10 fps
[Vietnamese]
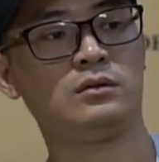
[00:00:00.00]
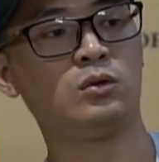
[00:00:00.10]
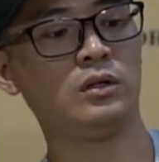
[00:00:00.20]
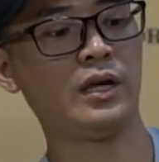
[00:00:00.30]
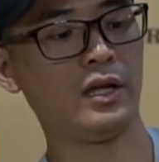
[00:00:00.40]

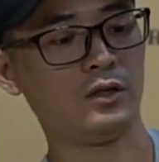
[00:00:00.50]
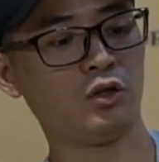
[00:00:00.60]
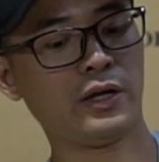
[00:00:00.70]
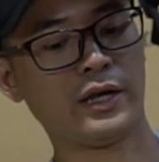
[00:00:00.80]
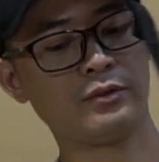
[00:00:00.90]
thuận tiện
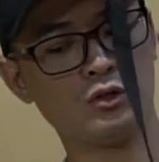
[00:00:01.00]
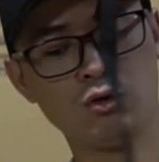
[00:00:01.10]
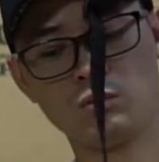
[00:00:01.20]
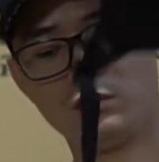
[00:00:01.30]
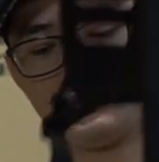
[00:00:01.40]
cho anh em sử
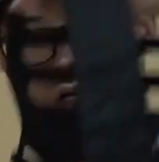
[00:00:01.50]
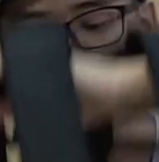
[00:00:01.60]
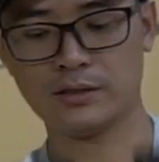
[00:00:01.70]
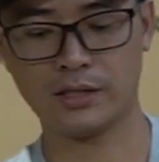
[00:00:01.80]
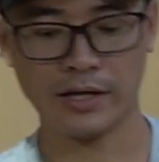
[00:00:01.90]
dụng. Đây
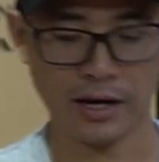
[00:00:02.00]
là dây